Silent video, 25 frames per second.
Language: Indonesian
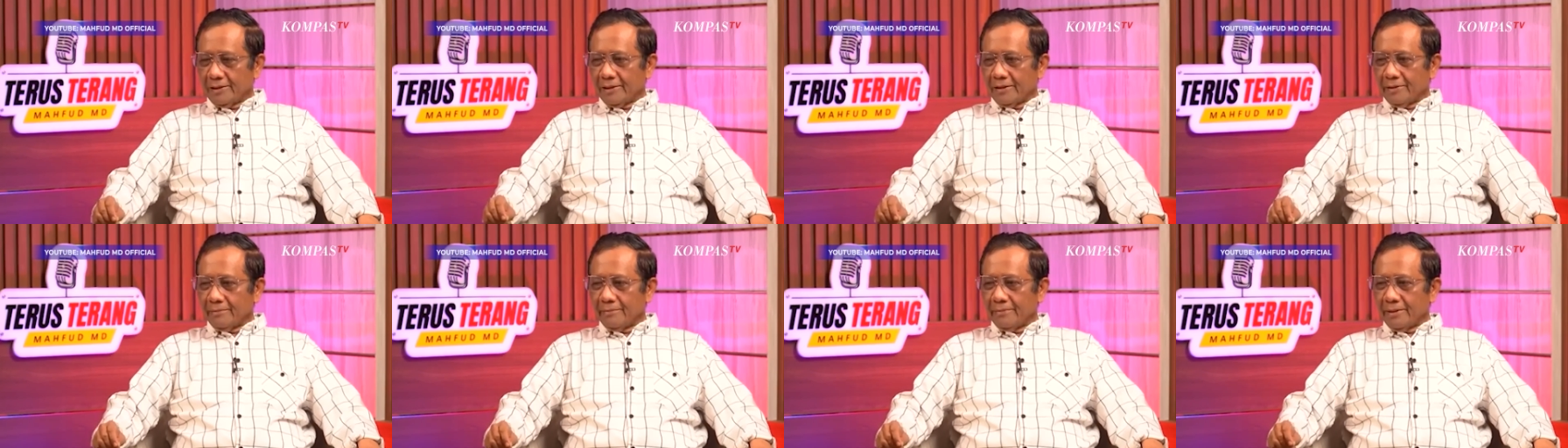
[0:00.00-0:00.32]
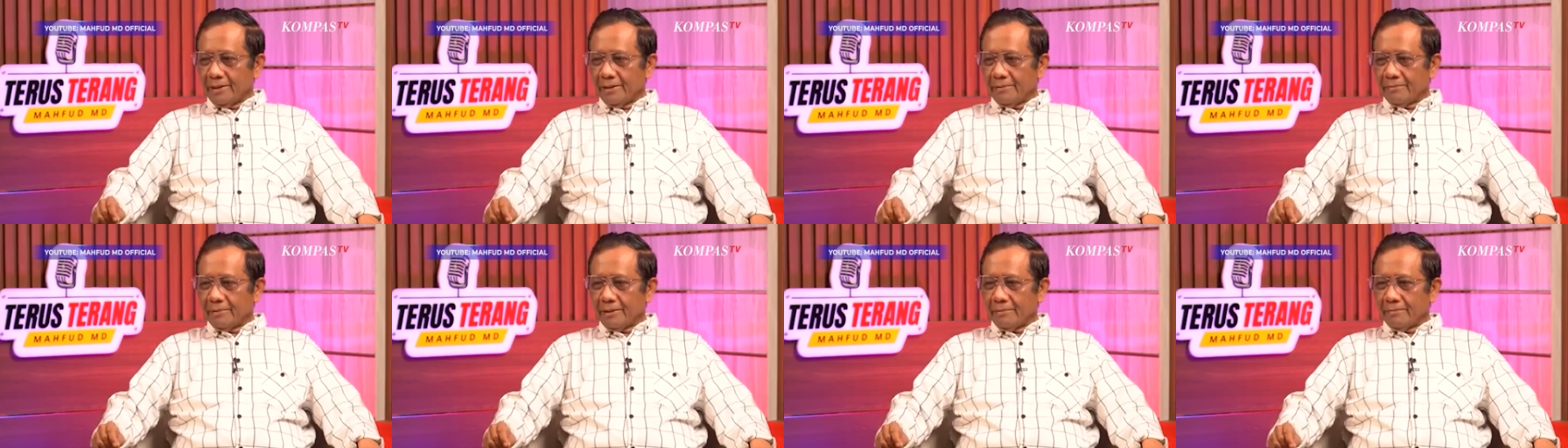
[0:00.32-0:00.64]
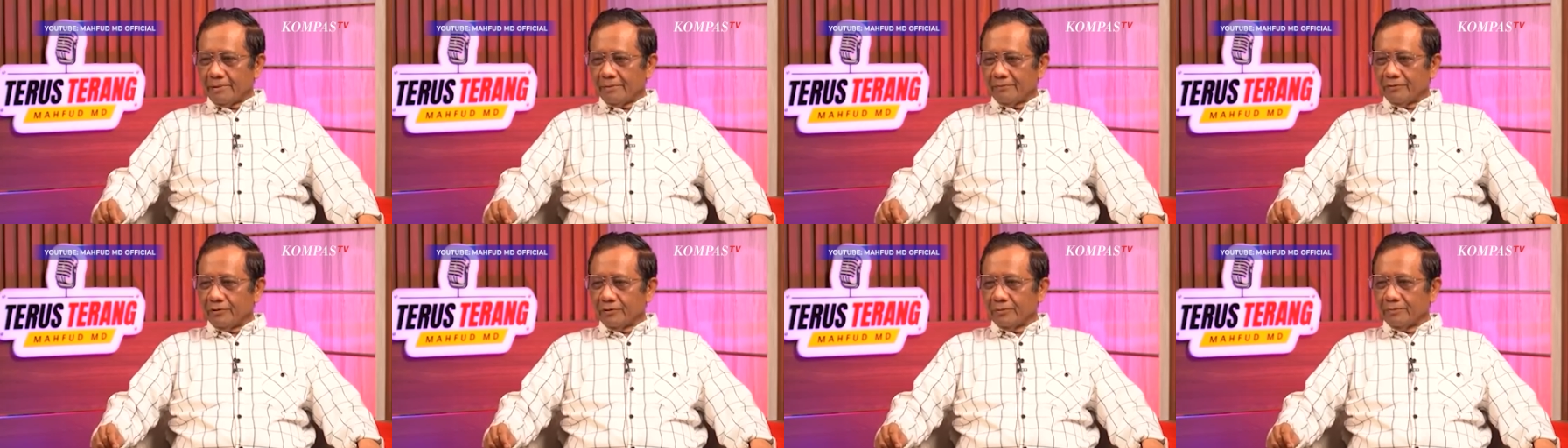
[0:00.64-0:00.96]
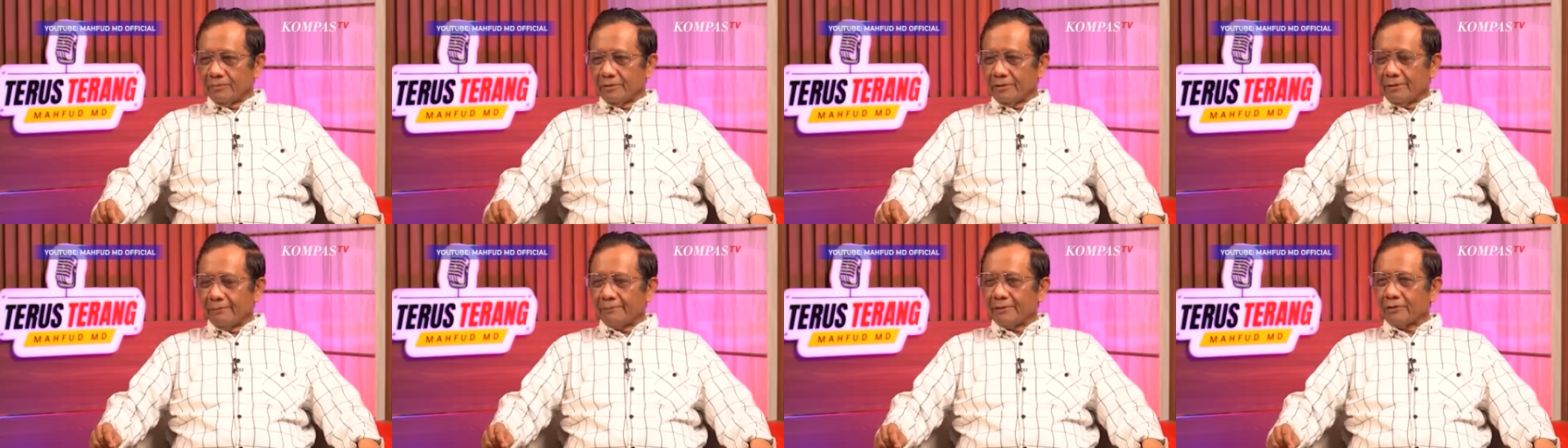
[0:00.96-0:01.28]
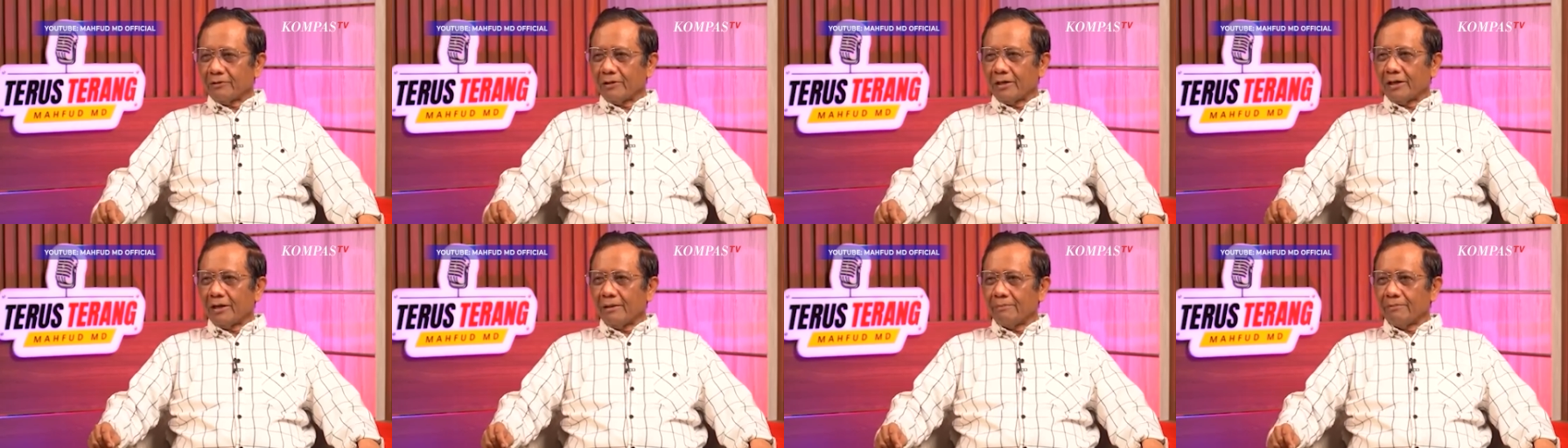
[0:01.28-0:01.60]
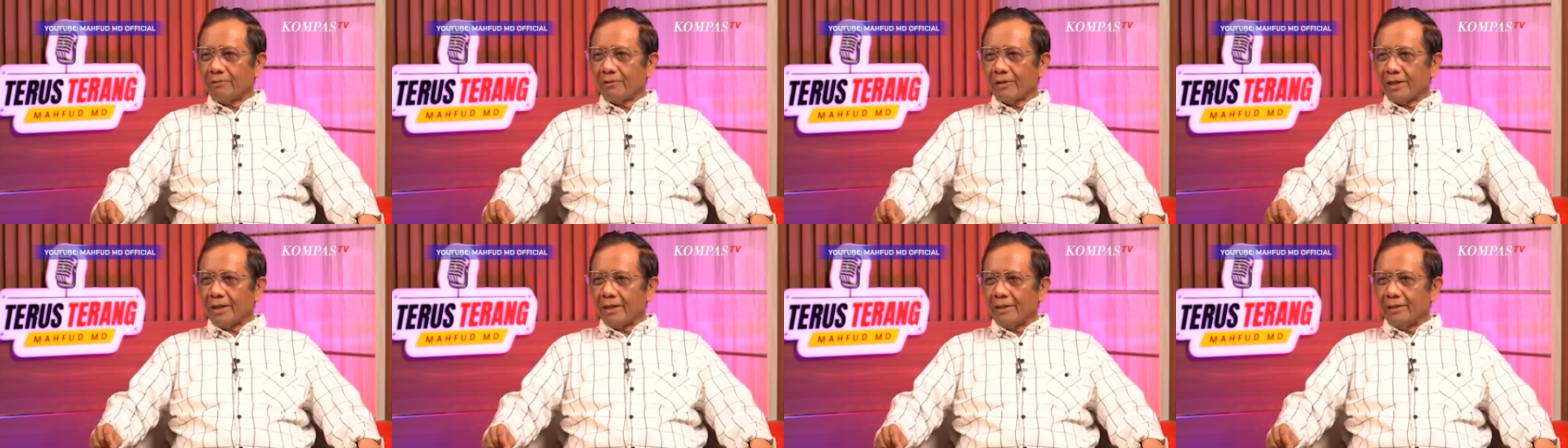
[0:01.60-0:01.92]
terima Pak Mahfud menyampaikan
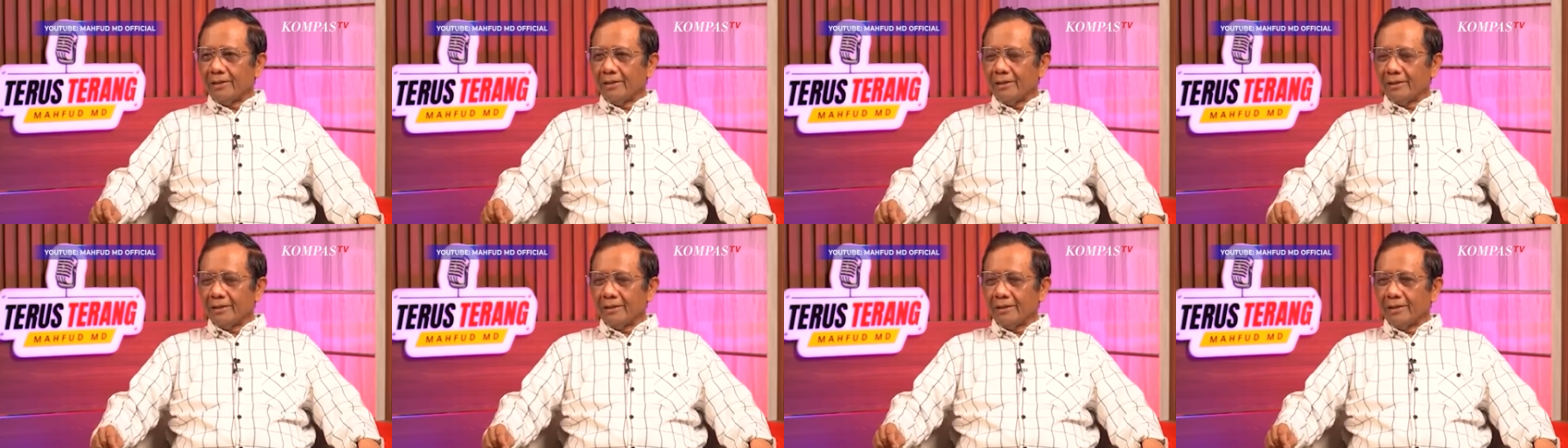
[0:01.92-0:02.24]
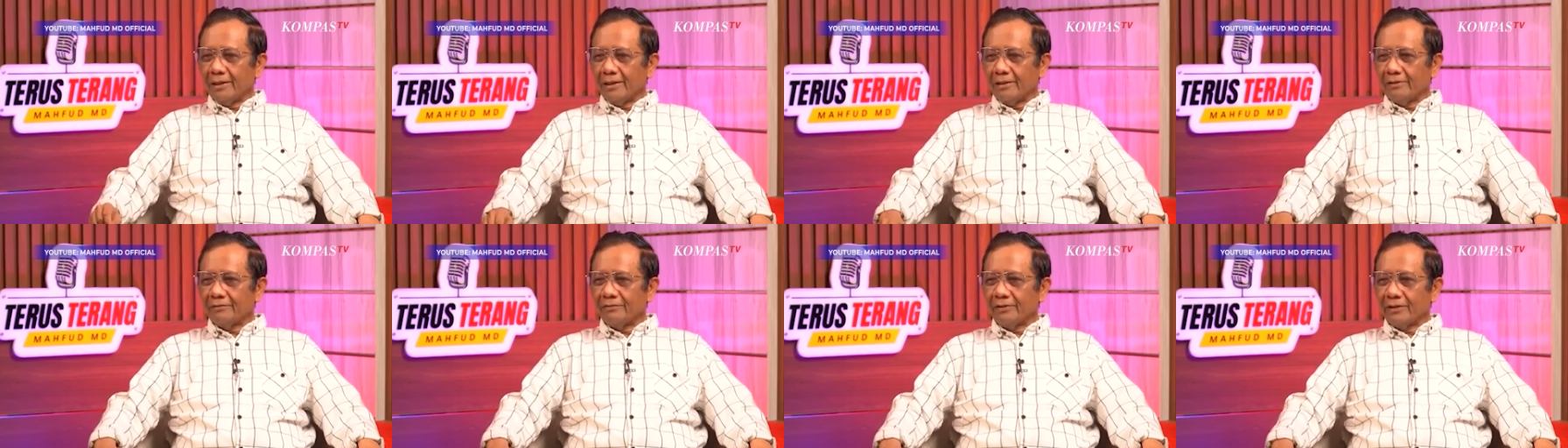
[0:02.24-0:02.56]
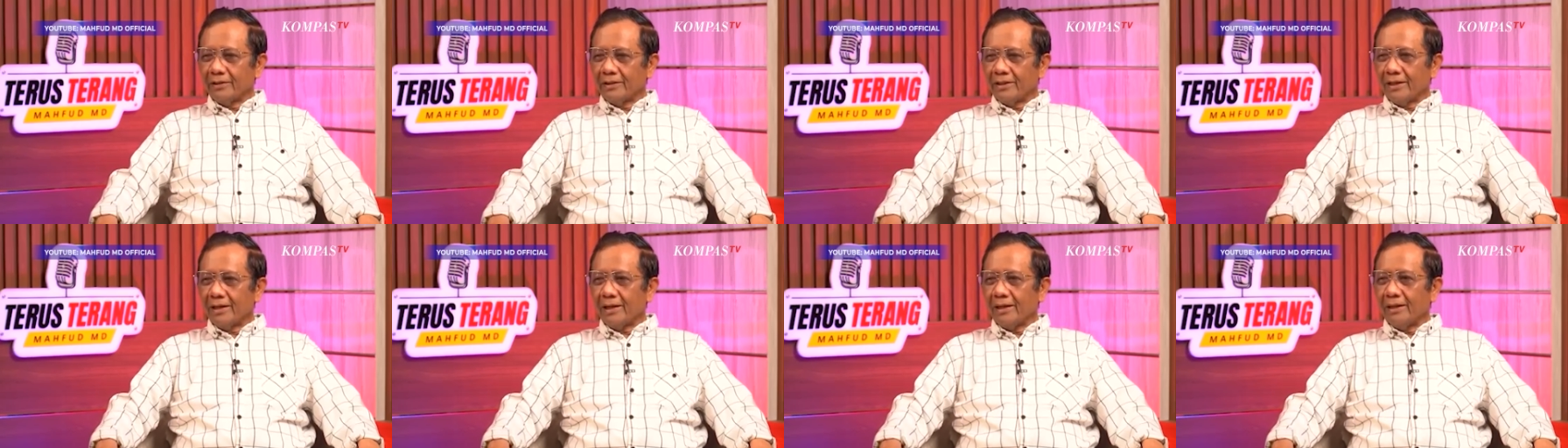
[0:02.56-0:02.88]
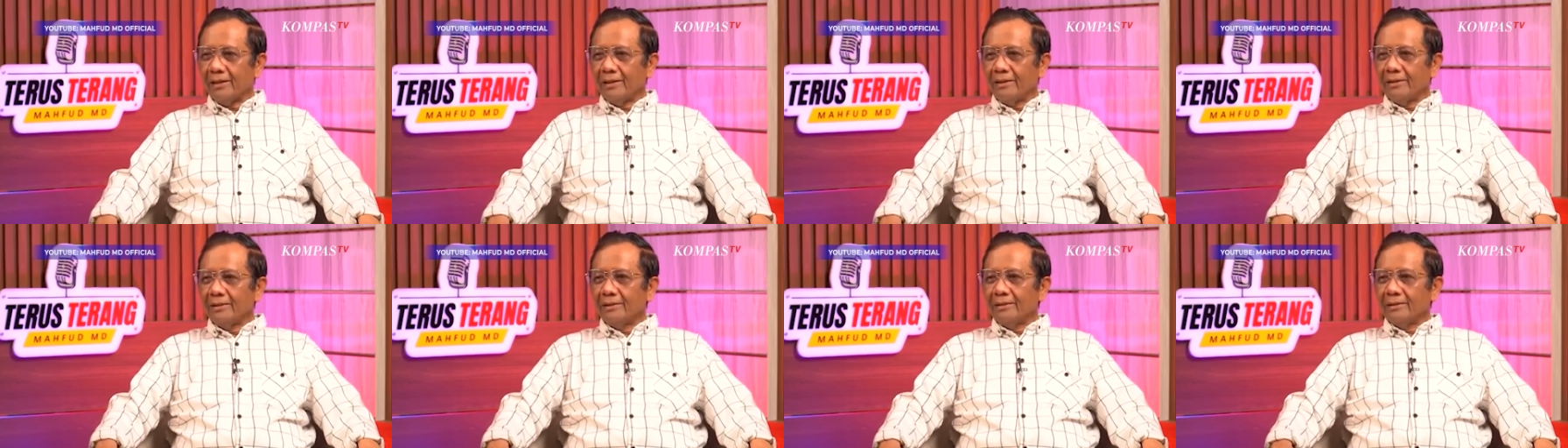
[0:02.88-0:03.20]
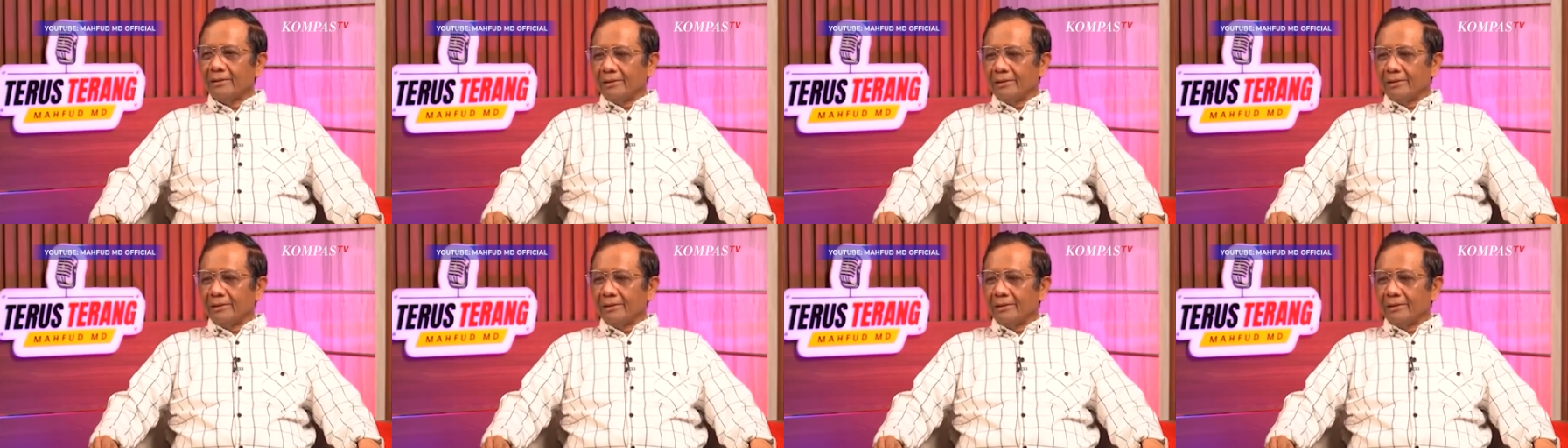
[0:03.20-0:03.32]
laporan dirinya di fitnah